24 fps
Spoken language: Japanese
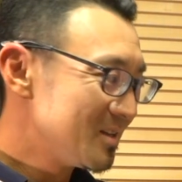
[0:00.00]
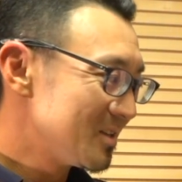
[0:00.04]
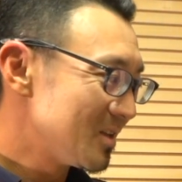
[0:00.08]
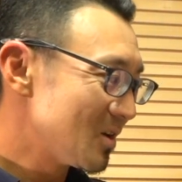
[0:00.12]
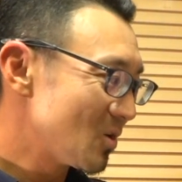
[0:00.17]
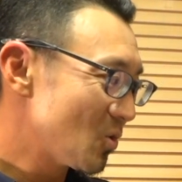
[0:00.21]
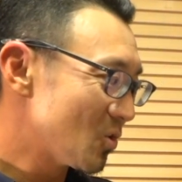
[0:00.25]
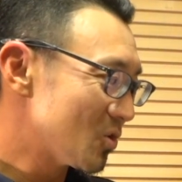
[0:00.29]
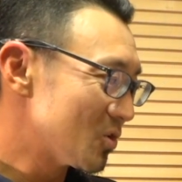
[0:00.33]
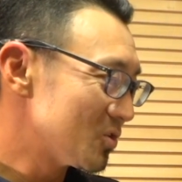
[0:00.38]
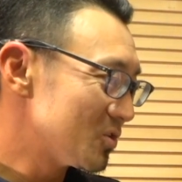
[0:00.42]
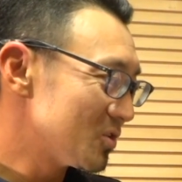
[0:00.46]
で
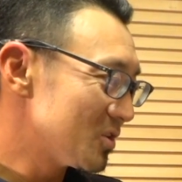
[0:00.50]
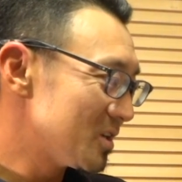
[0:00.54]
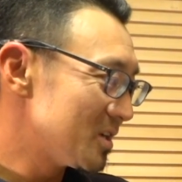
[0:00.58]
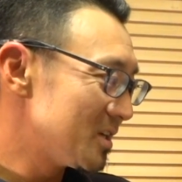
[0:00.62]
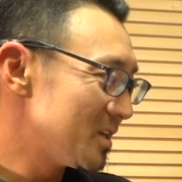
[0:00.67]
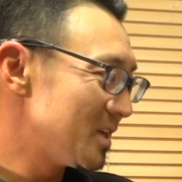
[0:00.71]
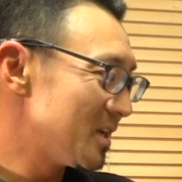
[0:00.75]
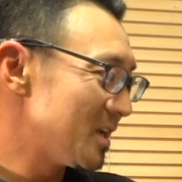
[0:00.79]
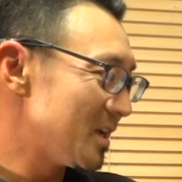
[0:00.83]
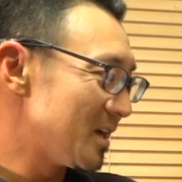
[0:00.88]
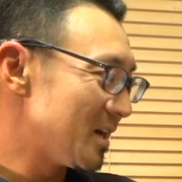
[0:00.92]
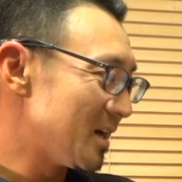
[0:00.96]
この時
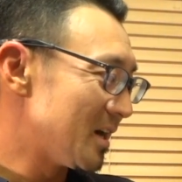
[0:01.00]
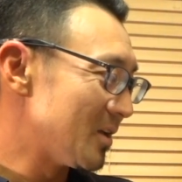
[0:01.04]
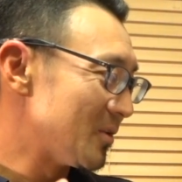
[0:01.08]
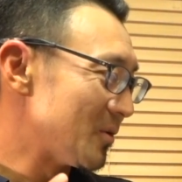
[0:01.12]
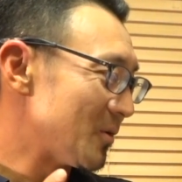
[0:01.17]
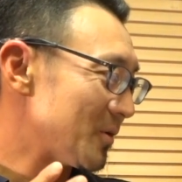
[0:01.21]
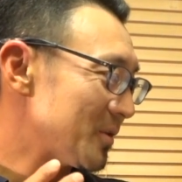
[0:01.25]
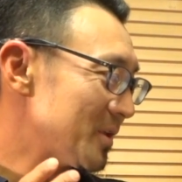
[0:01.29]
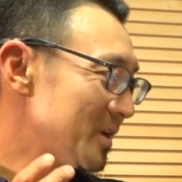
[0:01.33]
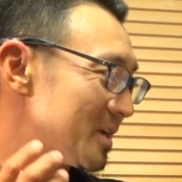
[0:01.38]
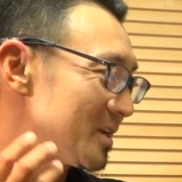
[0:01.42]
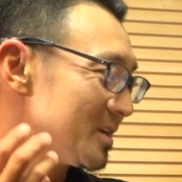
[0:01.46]
にあ
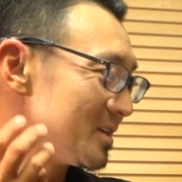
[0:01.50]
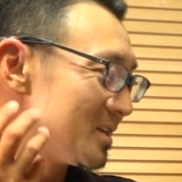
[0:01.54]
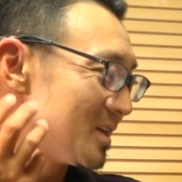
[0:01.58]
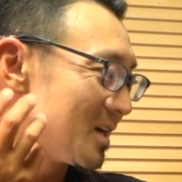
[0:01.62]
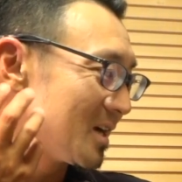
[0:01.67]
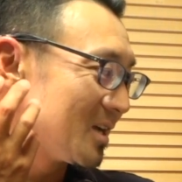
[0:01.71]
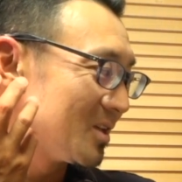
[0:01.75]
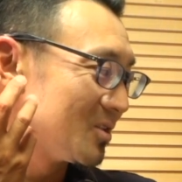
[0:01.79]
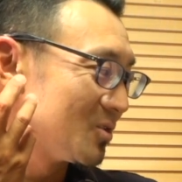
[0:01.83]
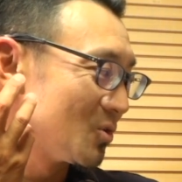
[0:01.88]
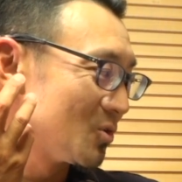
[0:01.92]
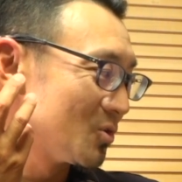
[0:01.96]
のできる
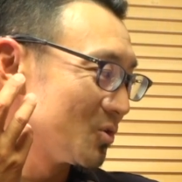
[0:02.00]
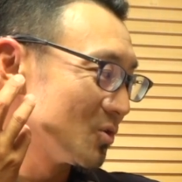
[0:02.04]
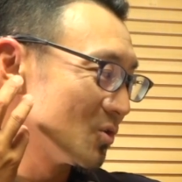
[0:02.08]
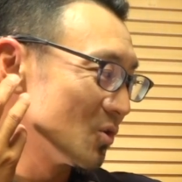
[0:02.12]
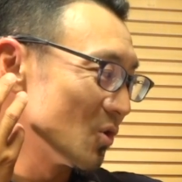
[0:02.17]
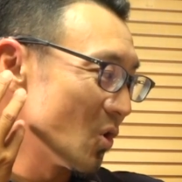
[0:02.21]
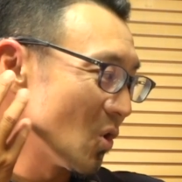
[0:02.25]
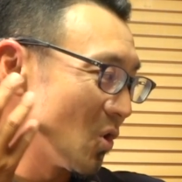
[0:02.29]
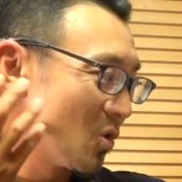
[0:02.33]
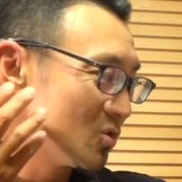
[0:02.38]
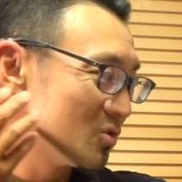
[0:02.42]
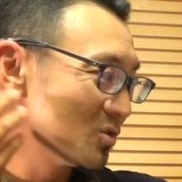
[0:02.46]
だけ喉
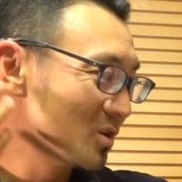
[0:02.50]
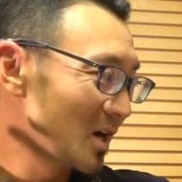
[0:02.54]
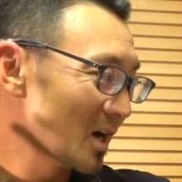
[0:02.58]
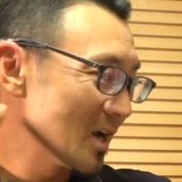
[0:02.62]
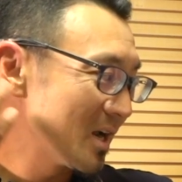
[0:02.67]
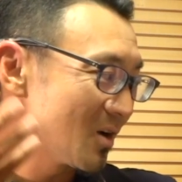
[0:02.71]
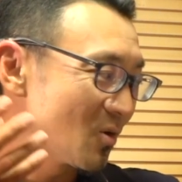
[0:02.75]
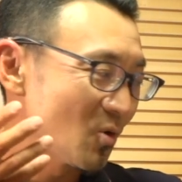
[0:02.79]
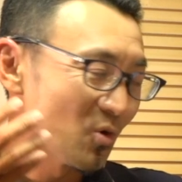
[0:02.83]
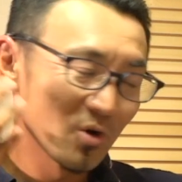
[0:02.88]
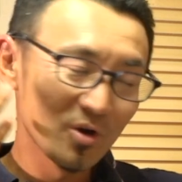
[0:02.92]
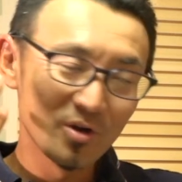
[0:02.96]
の奥か
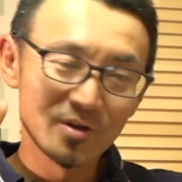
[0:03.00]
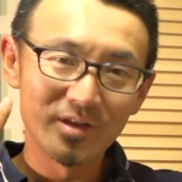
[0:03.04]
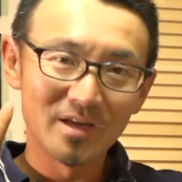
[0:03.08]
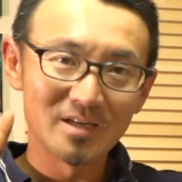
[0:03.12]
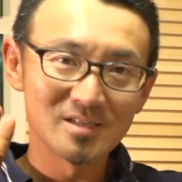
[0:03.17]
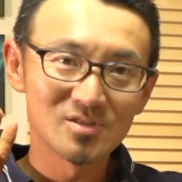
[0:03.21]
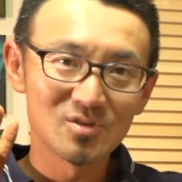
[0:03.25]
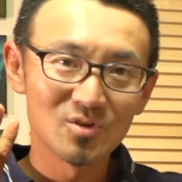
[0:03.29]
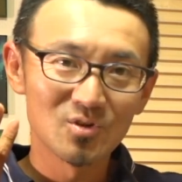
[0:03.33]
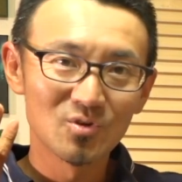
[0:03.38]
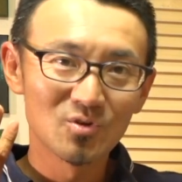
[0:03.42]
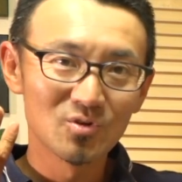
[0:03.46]
ら声を出
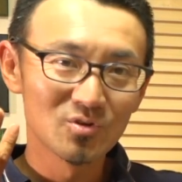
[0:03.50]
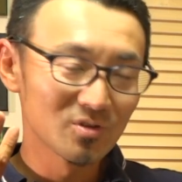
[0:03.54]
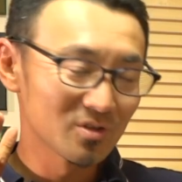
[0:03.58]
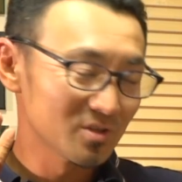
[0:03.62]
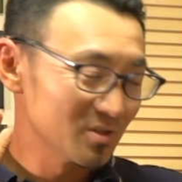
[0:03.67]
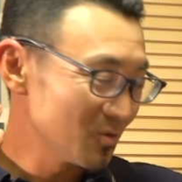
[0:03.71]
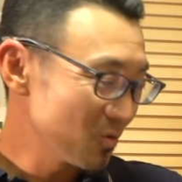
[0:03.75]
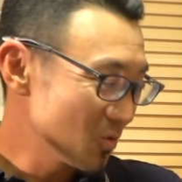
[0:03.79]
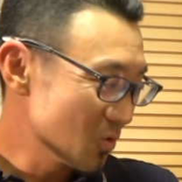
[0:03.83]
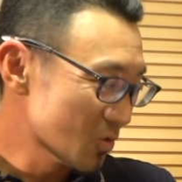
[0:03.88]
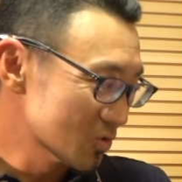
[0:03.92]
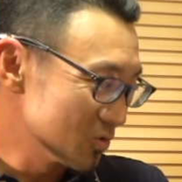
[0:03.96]
すとい
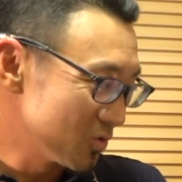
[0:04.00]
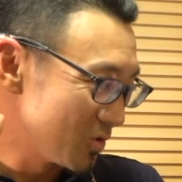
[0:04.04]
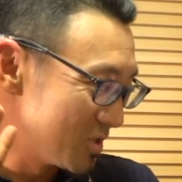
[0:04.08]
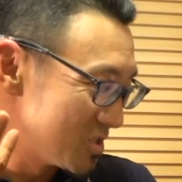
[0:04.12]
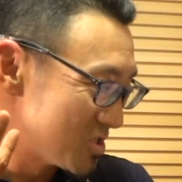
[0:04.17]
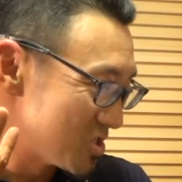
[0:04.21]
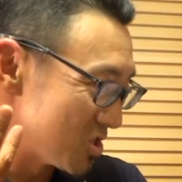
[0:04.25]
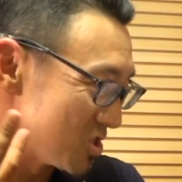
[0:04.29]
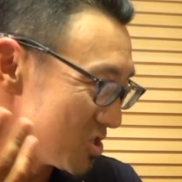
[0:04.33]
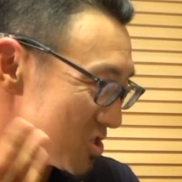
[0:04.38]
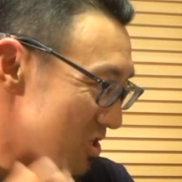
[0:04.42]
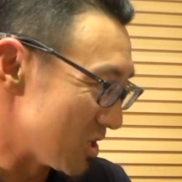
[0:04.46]
うことを意
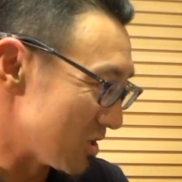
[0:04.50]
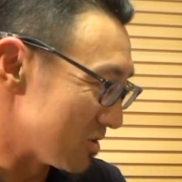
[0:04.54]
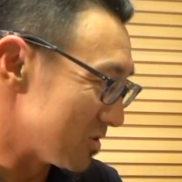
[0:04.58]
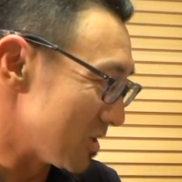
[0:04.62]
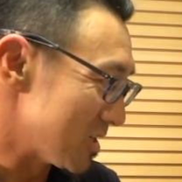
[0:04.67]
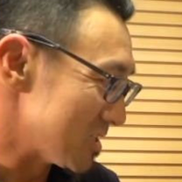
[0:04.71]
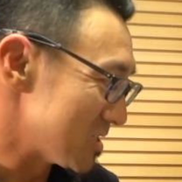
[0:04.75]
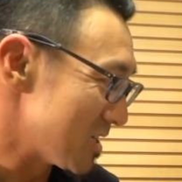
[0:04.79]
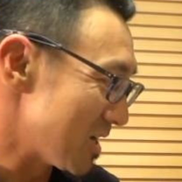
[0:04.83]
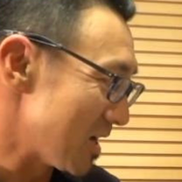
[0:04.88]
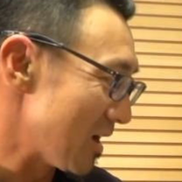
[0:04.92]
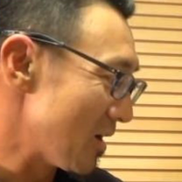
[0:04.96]
識してく
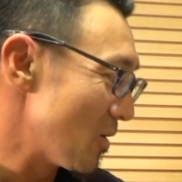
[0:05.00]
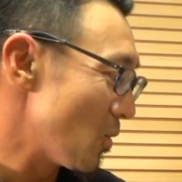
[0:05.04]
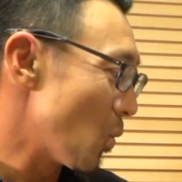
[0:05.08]
ださい。